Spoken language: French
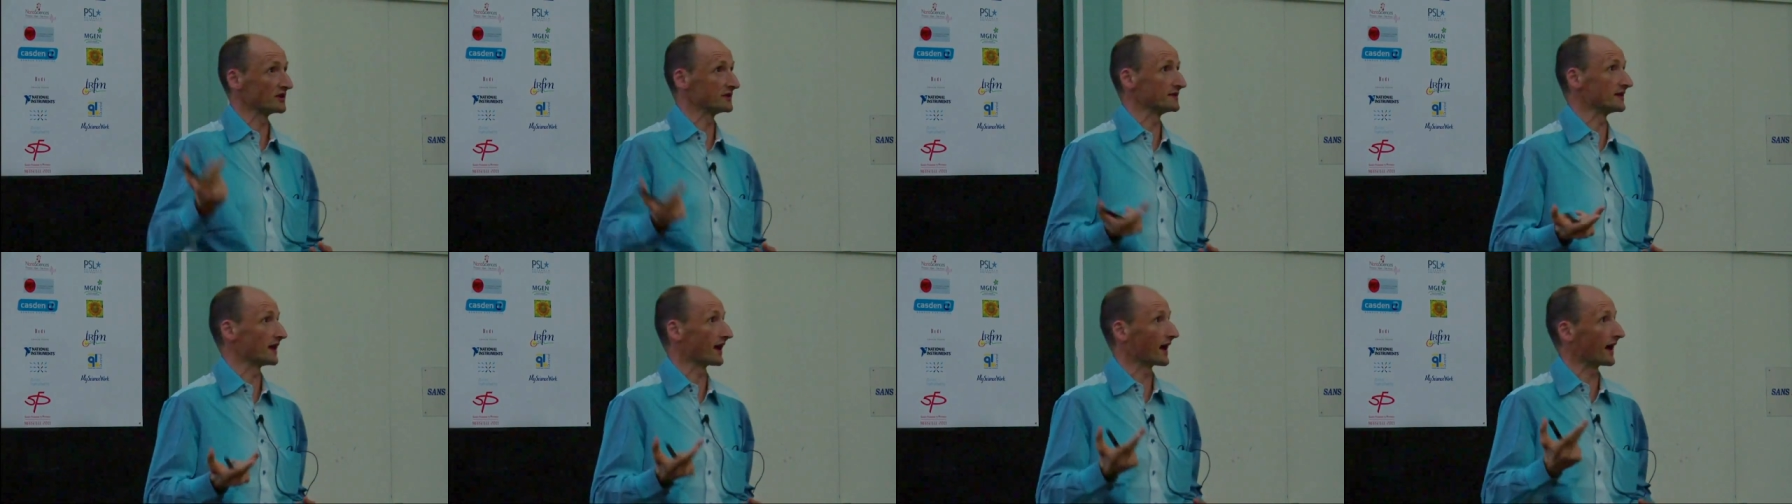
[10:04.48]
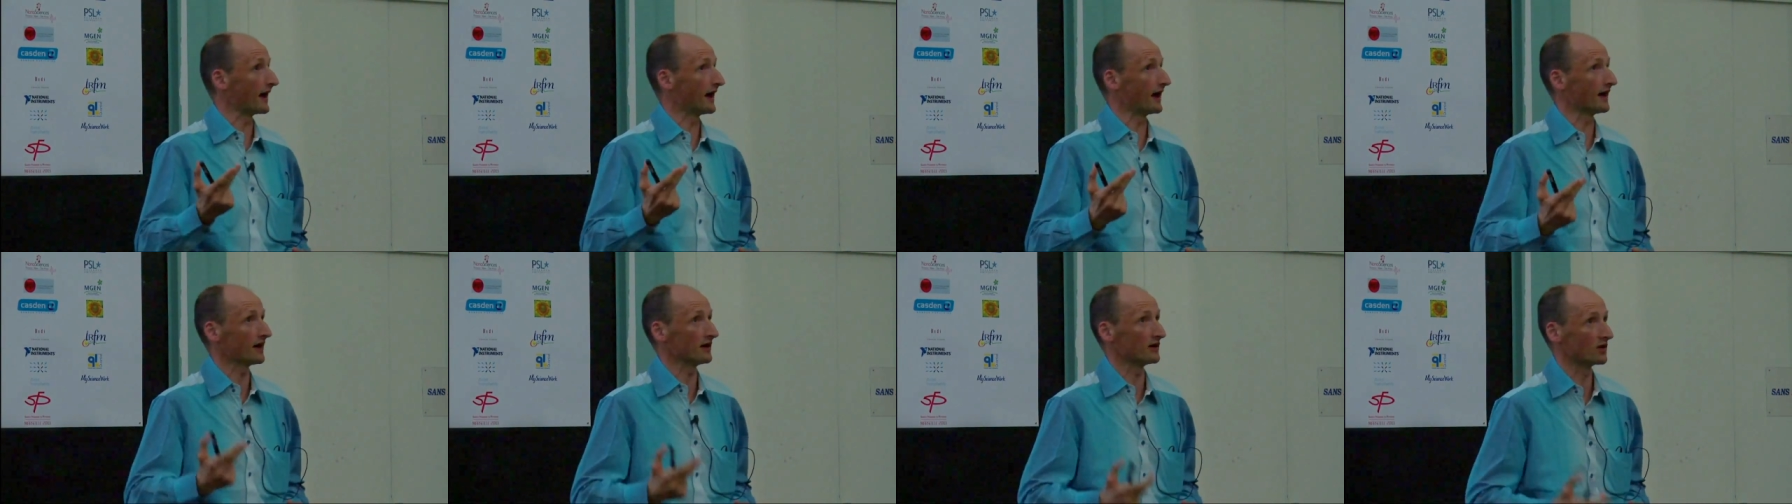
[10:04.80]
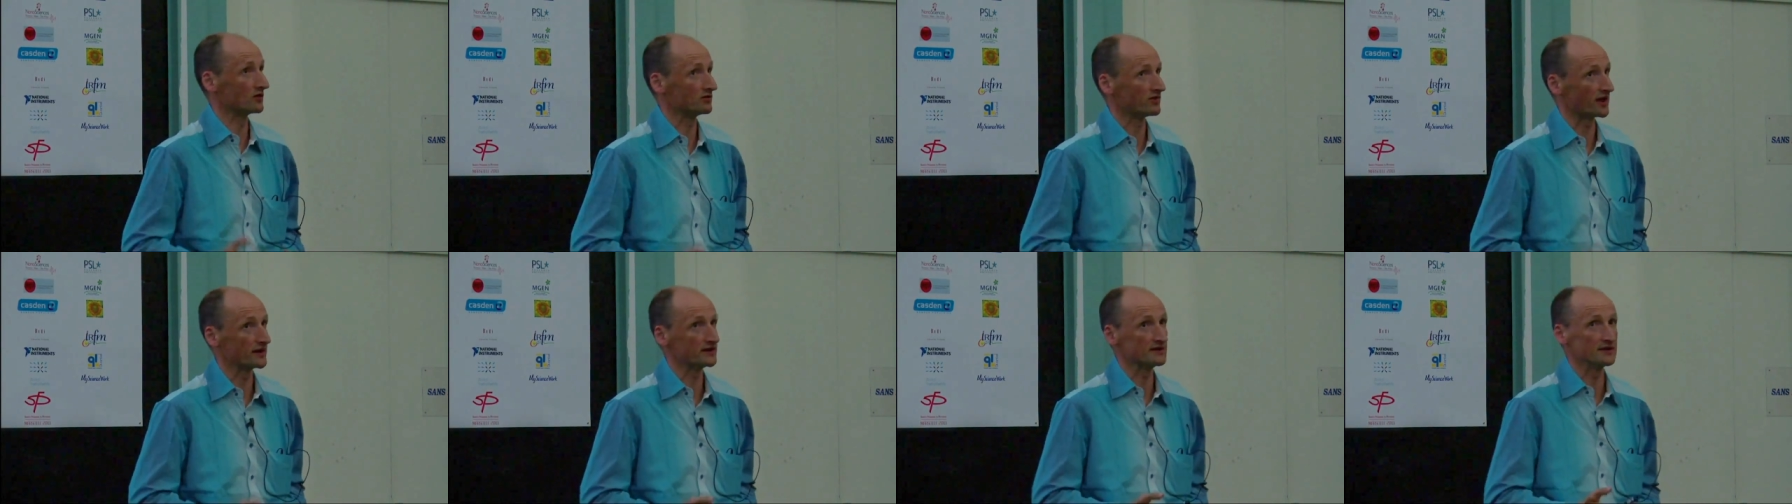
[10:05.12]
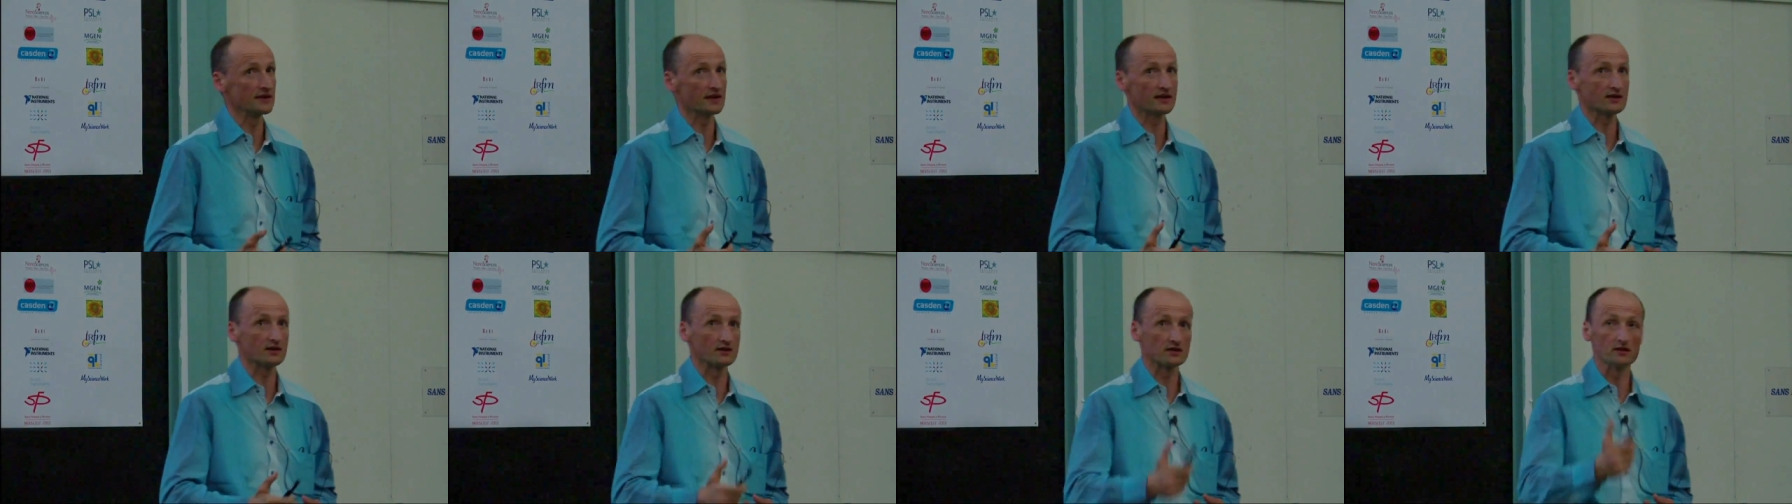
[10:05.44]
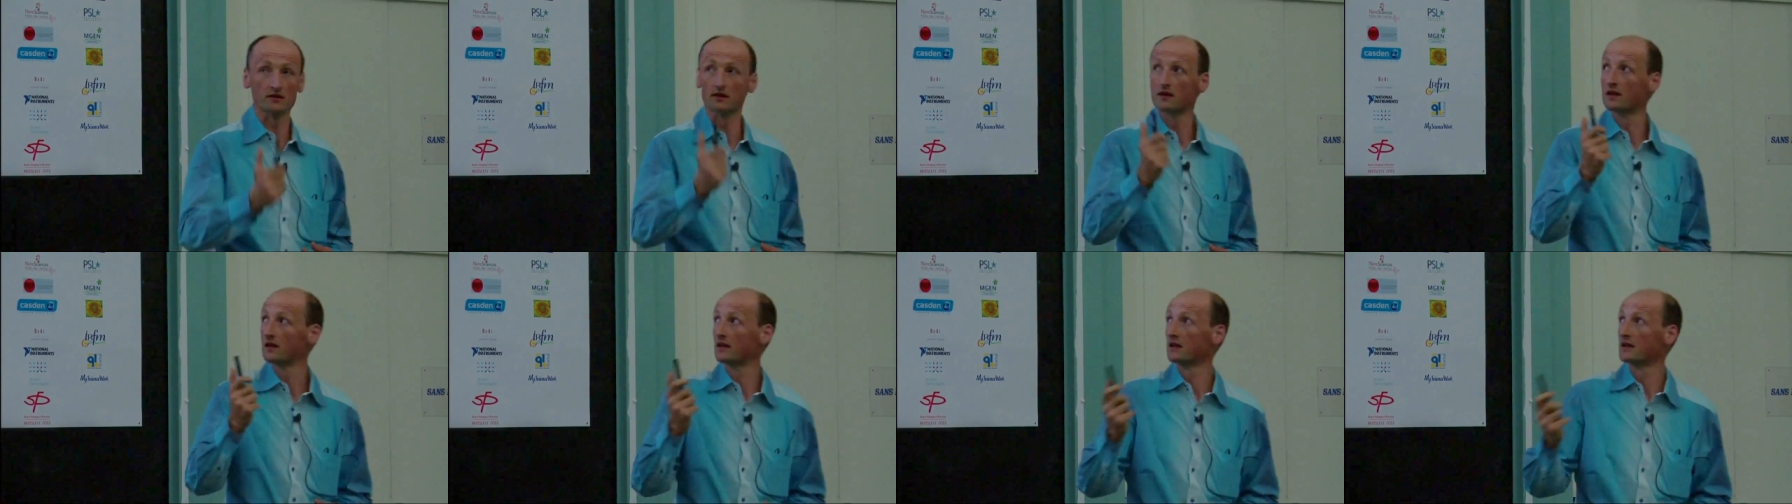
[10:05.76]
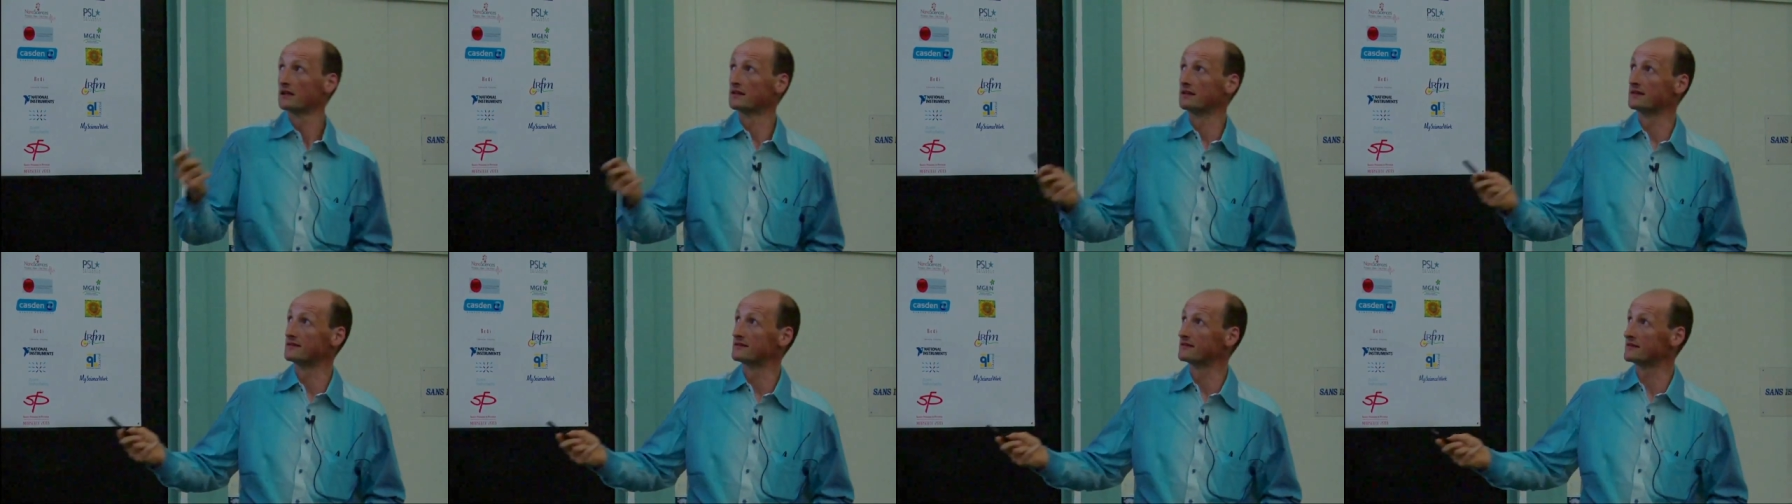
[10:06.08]
des terres rares. On va dire que
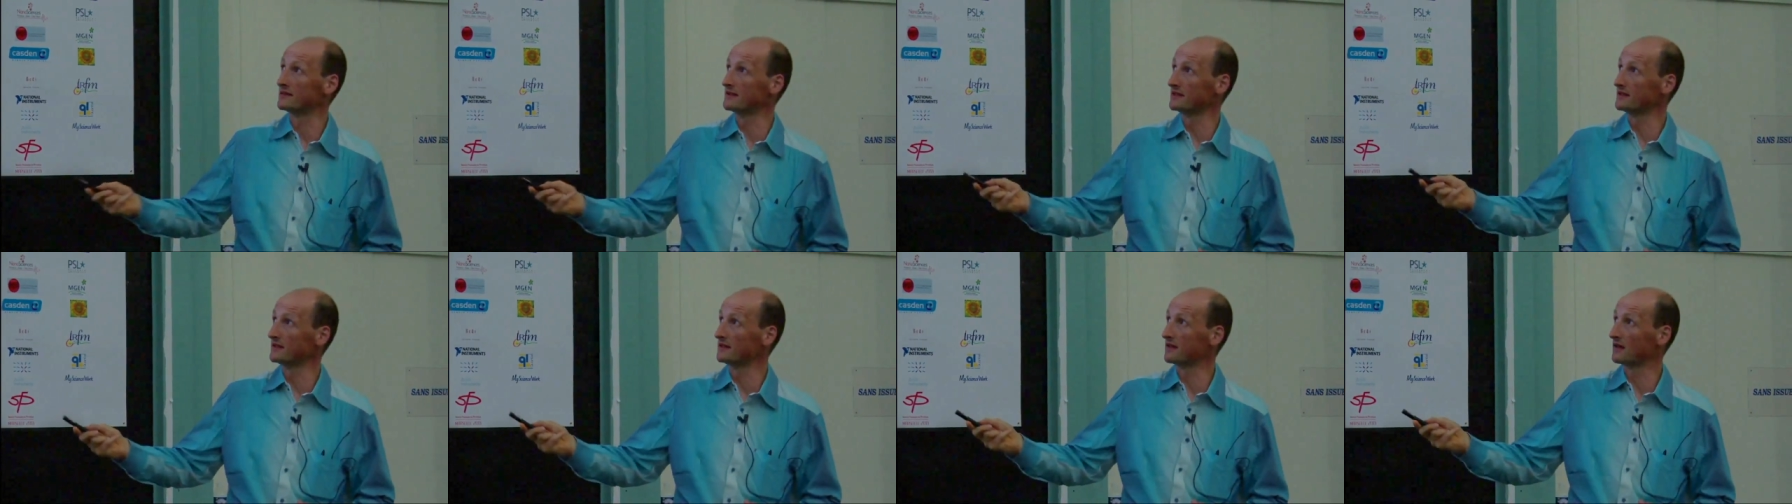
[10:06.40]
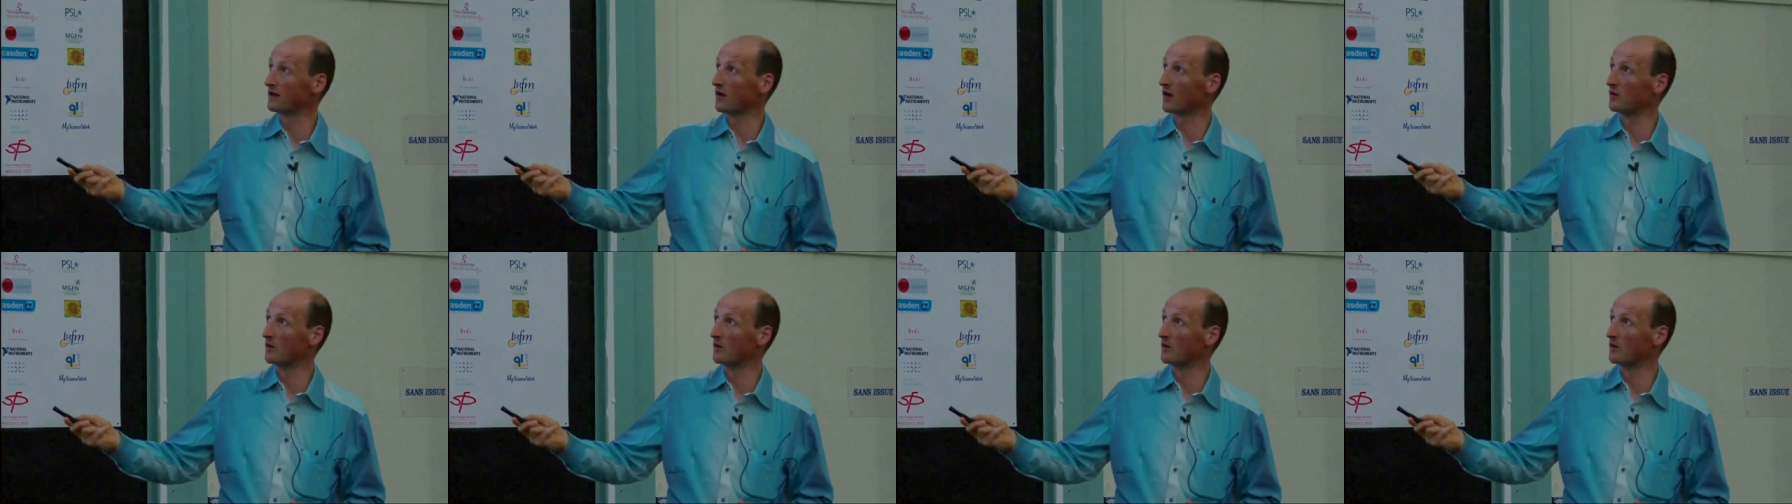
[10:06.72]
ici,